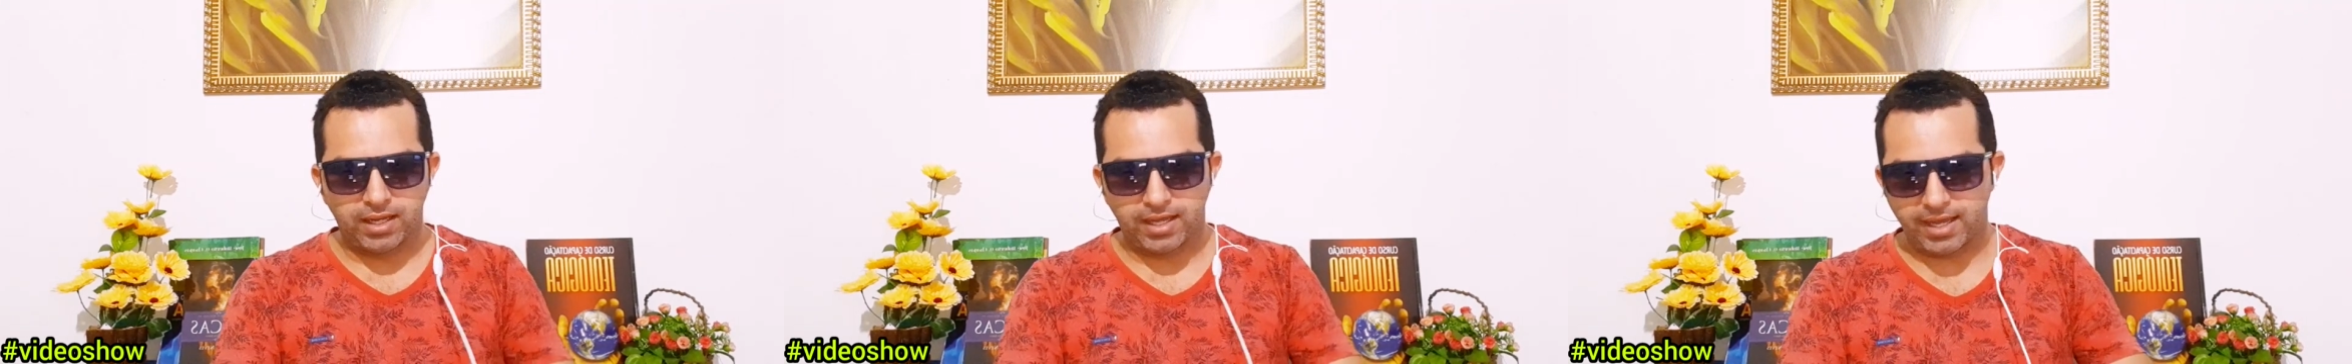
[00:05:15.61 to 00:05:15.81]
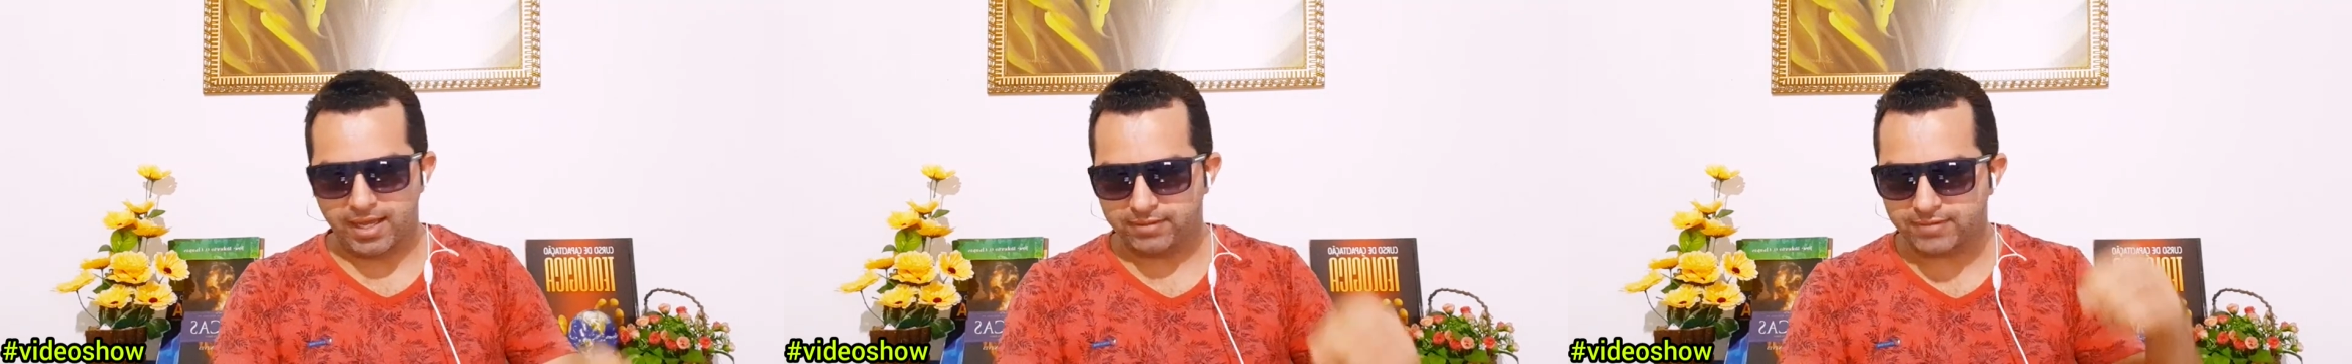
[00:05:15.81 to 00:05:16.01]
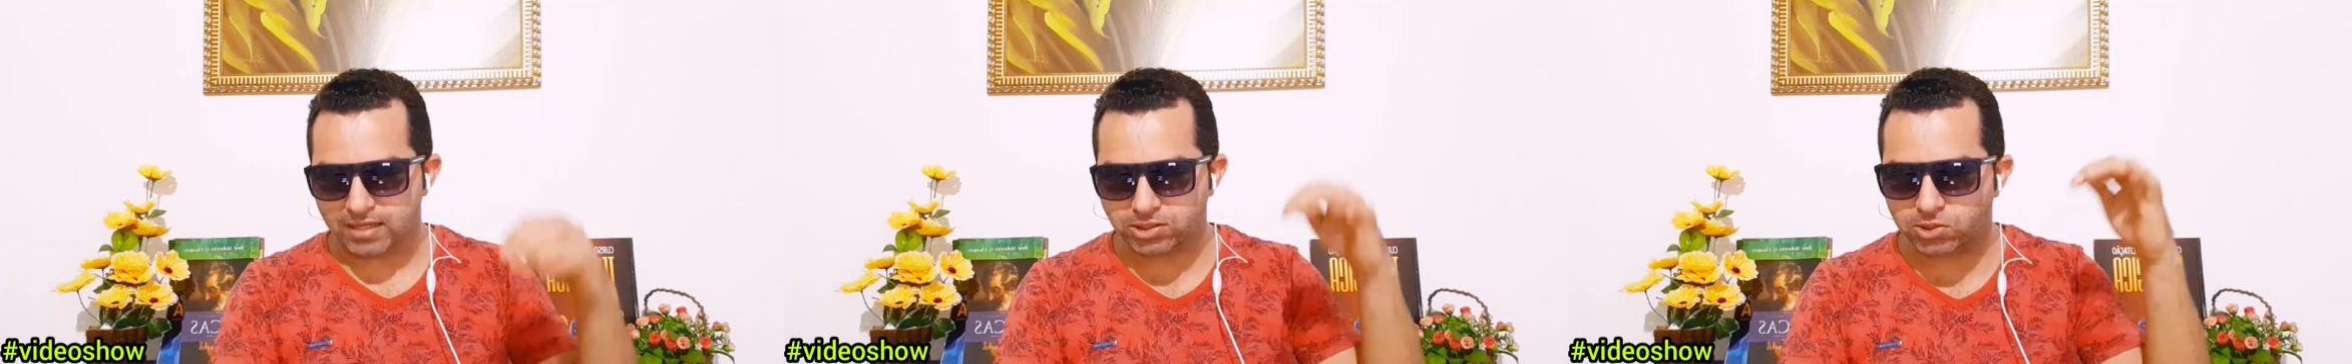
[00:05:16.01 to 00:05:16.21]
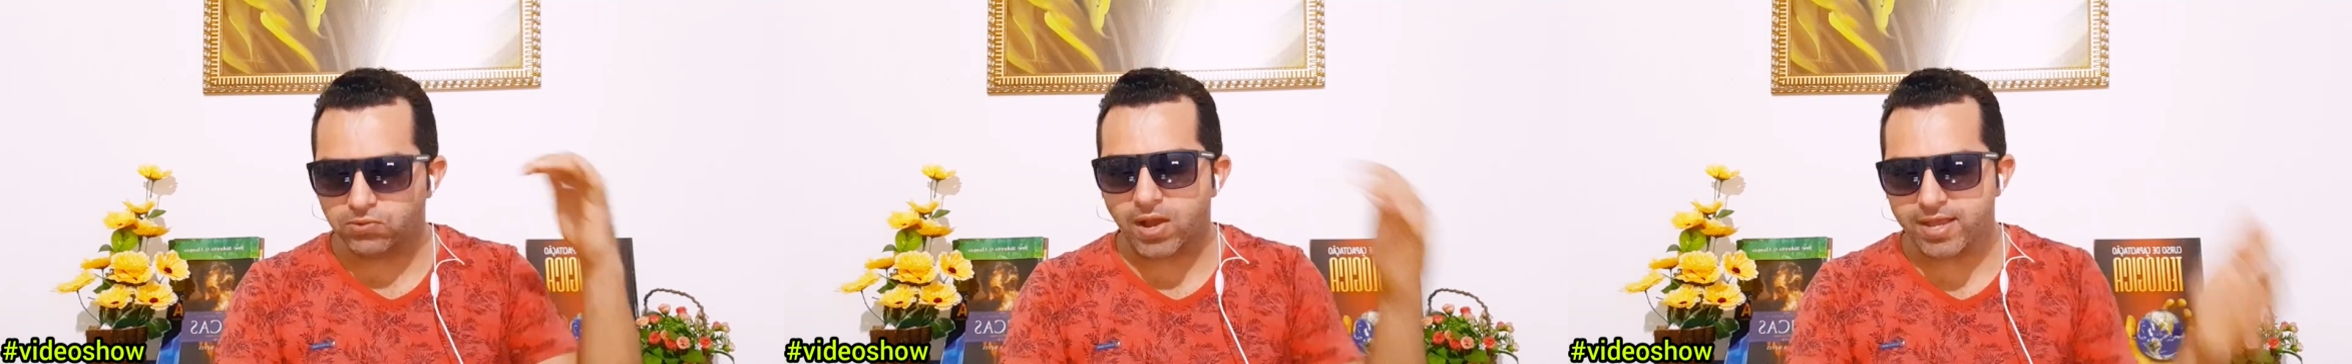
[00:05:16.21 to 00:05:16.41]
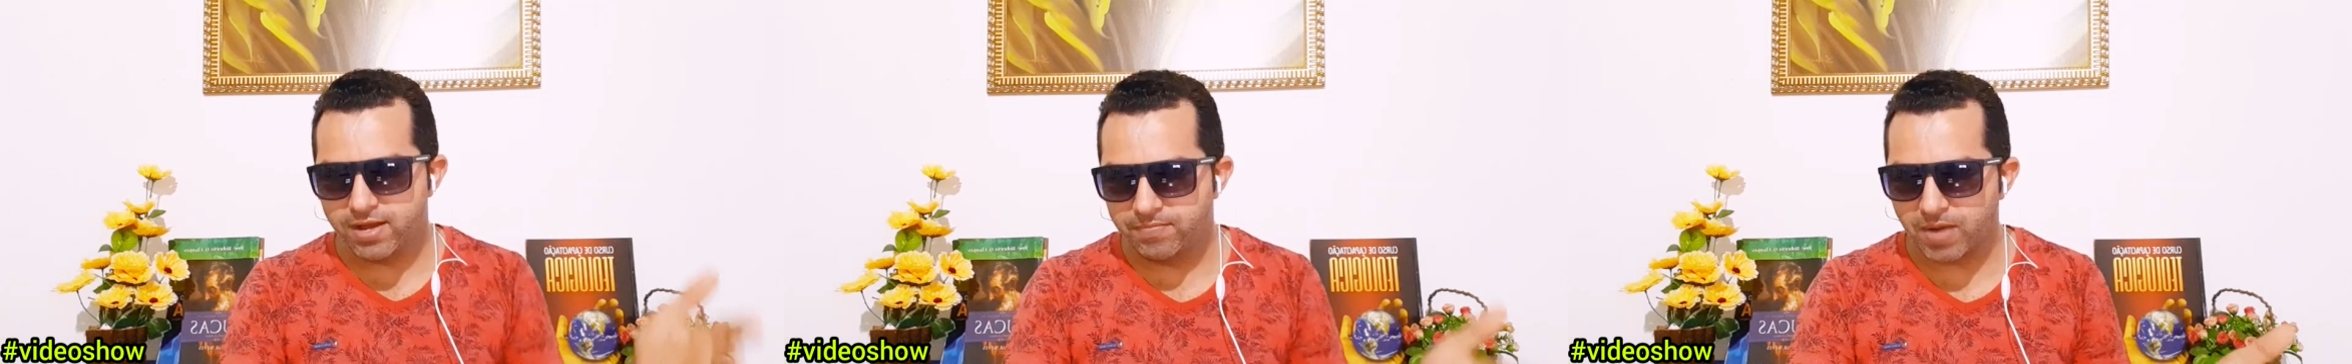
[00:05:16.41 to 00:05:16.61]
é, da
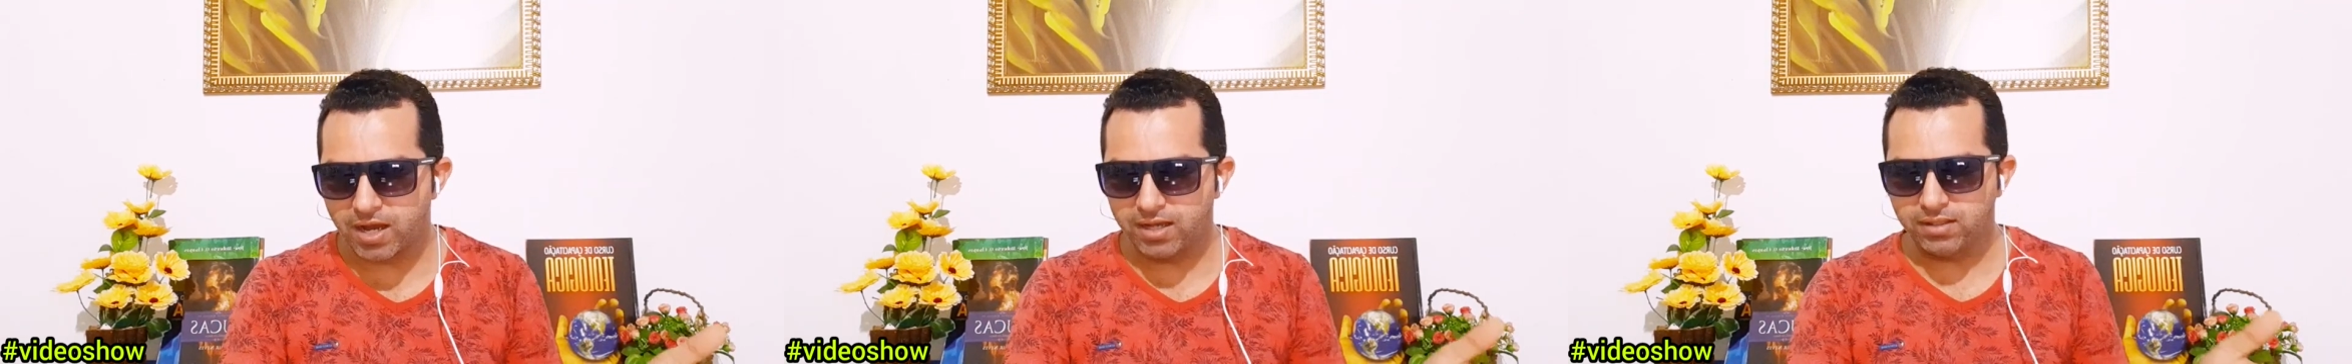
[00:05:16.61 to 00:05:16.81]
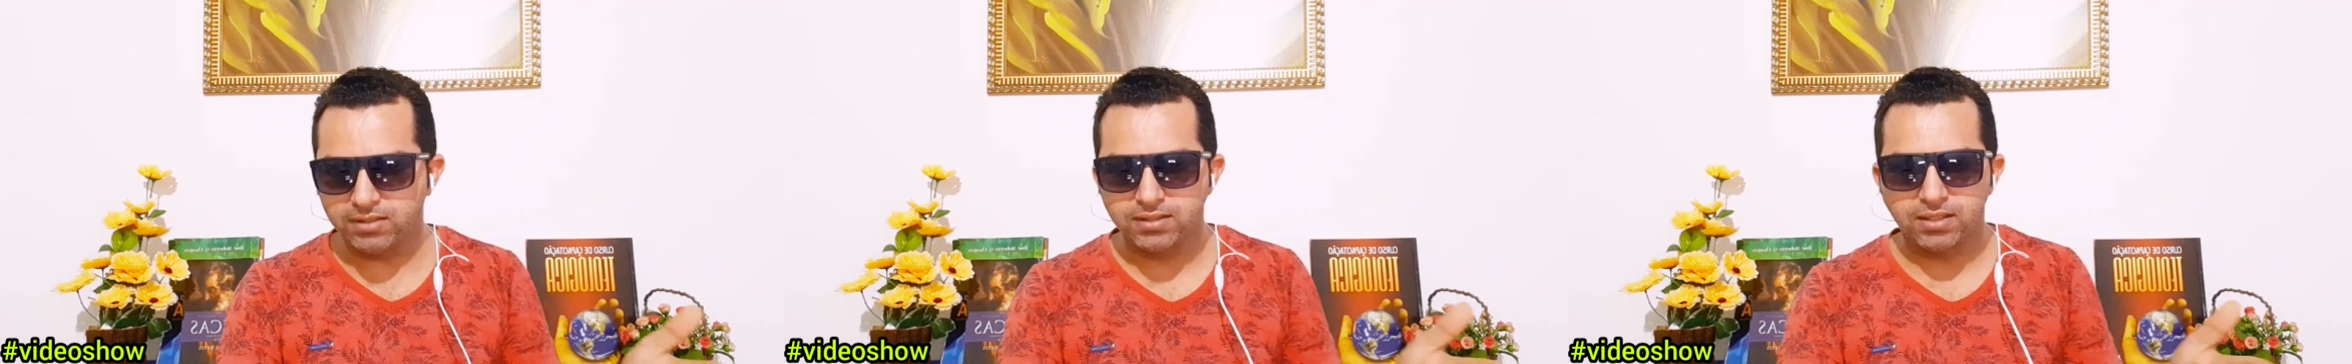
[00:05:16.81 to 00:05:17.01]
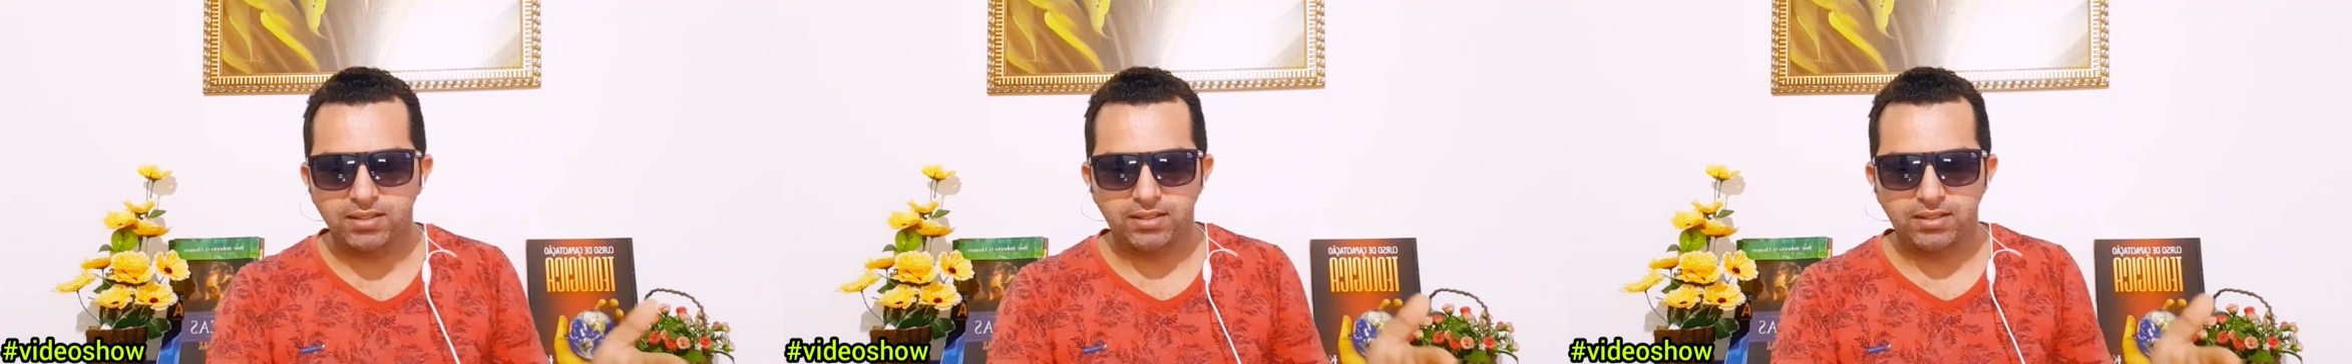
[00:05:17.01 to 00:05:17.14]
sua irmã